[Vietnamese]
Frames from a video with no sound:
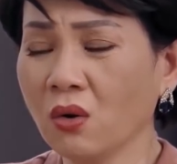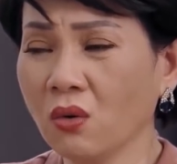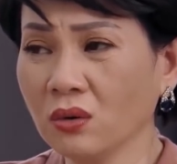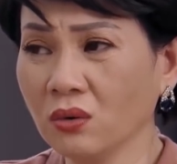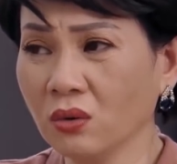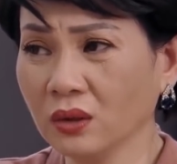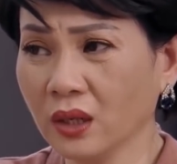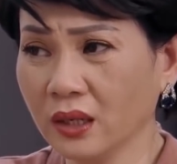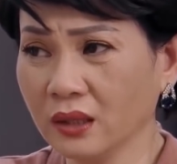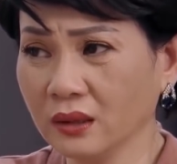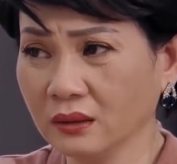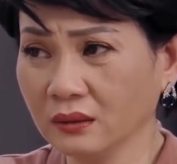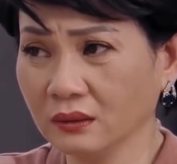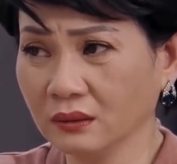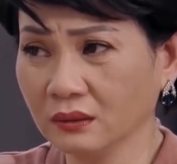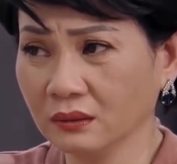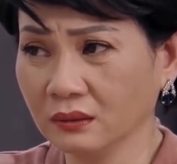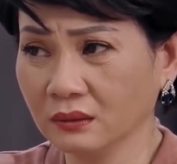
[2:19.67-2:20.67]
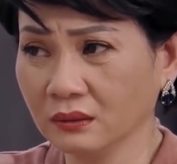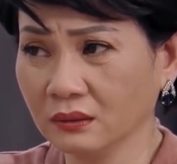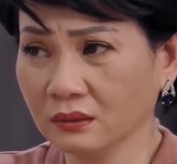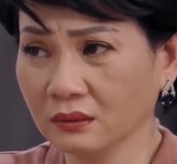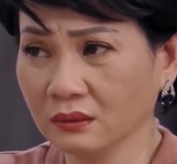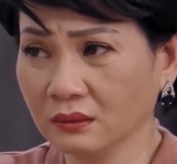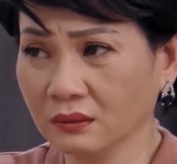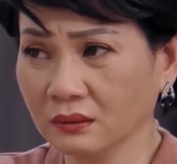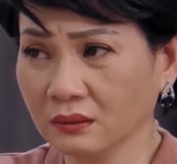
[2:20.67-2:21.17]
uống luôn đi.
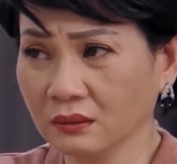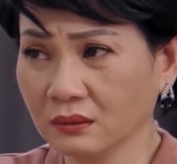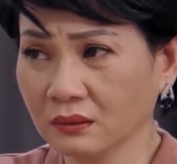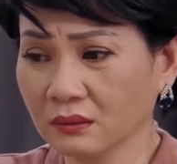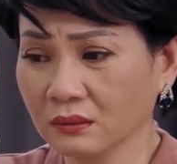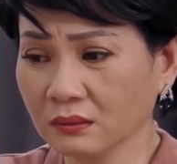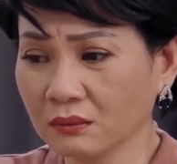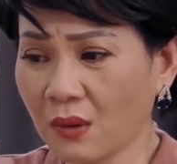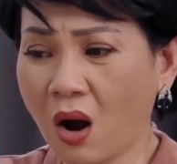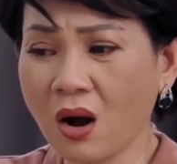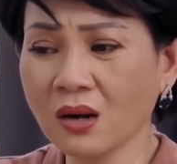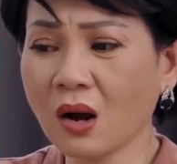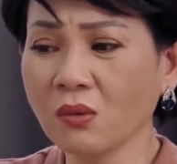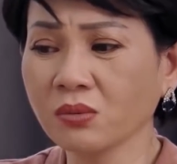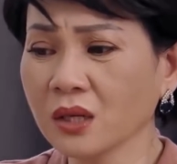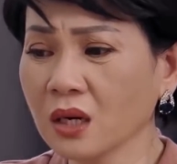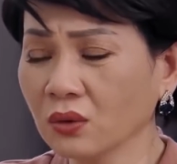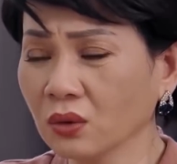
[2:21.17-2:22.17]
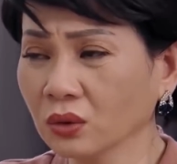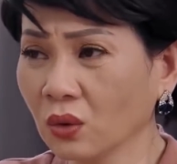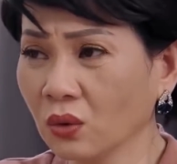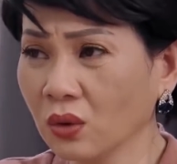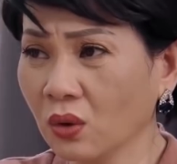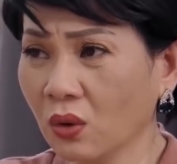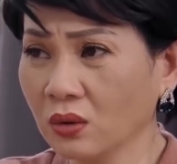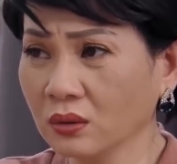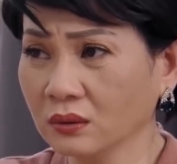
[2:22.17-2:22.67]
Bỏ công sức của
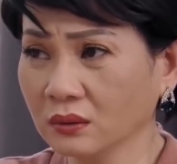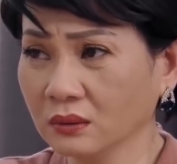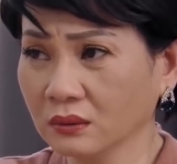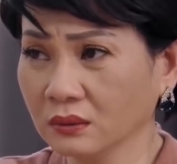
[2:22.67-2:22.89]
tôi luôn.